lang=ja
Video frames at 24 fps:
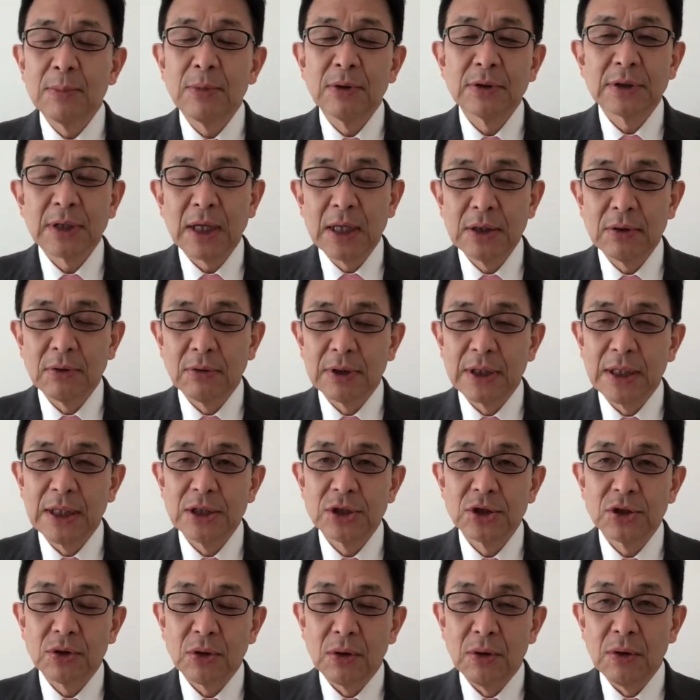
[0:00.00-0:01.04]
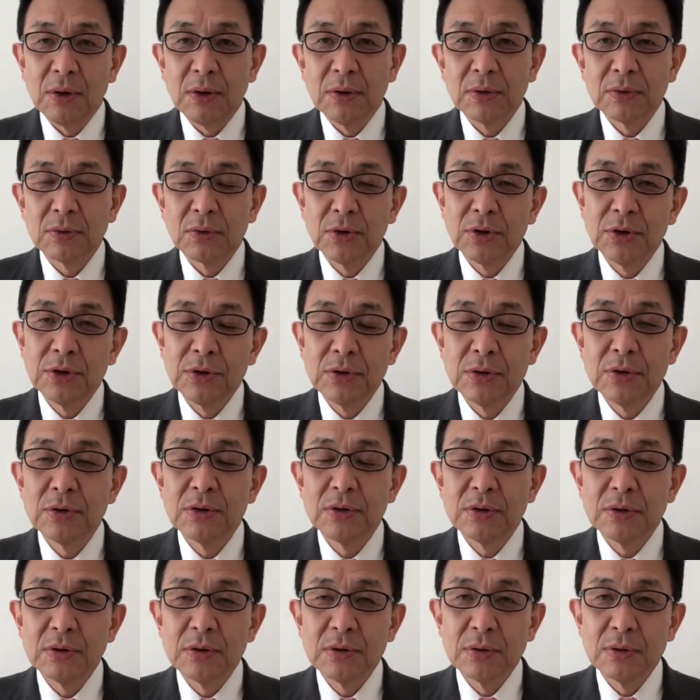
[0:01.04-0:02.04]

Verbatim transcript: もサイコ視等という